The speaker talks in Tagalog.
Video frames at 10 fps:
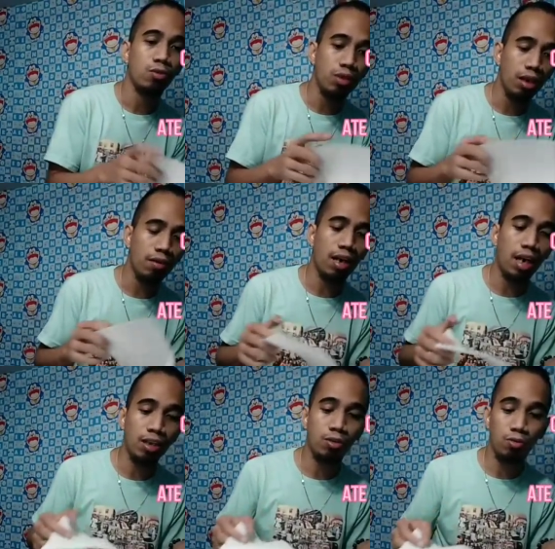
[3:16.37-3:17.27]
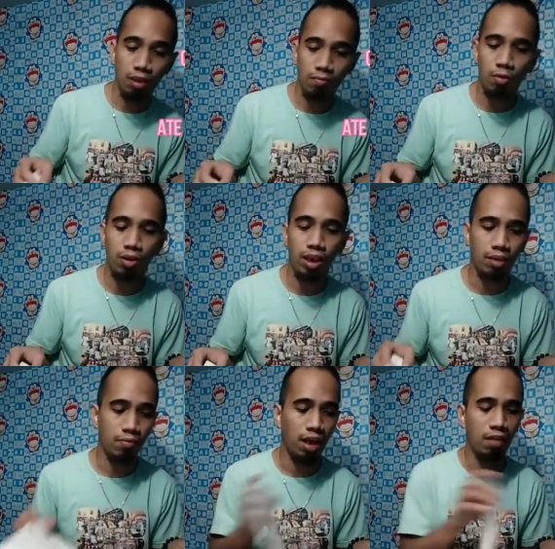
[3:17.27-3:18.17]
Kuya at Kuya
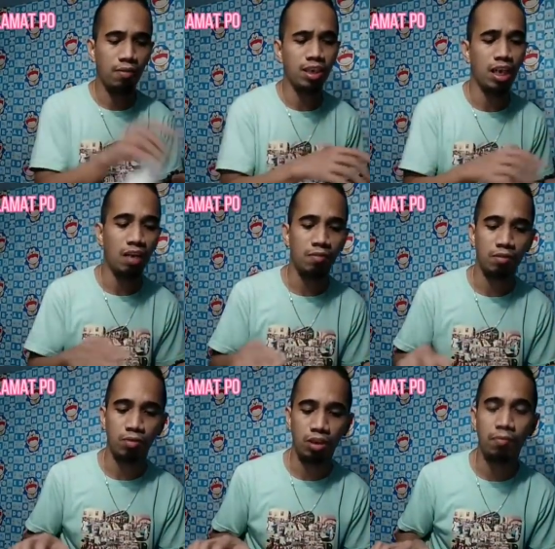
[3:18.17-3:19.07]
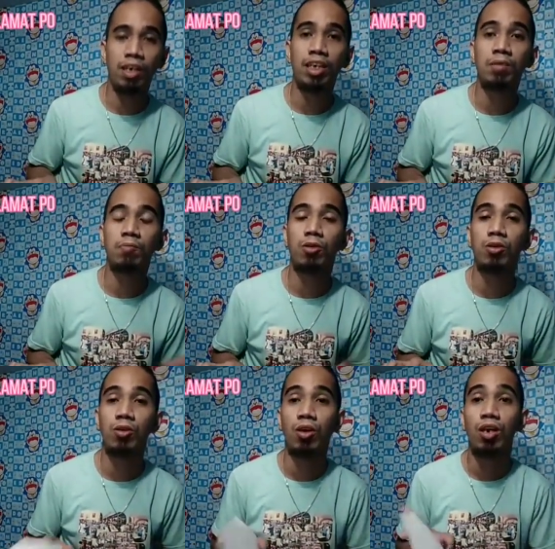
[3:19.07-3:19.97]
Boyet. Maraming salamat po sa
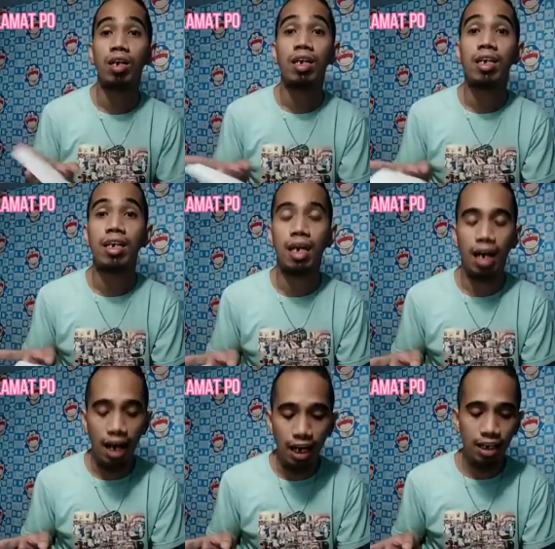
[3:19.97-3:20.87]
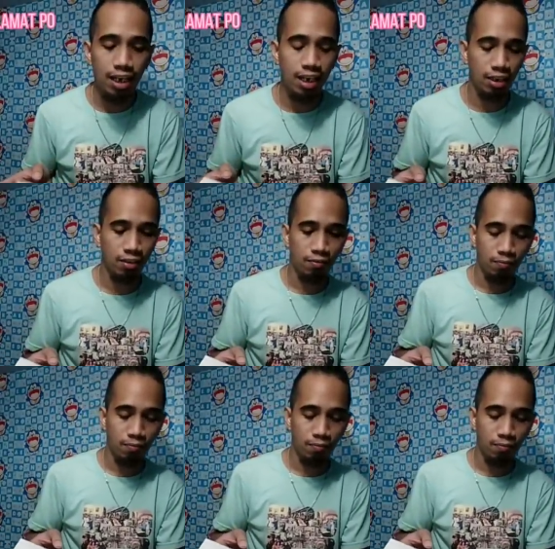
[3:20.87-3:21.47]
pag-sponsor ng aking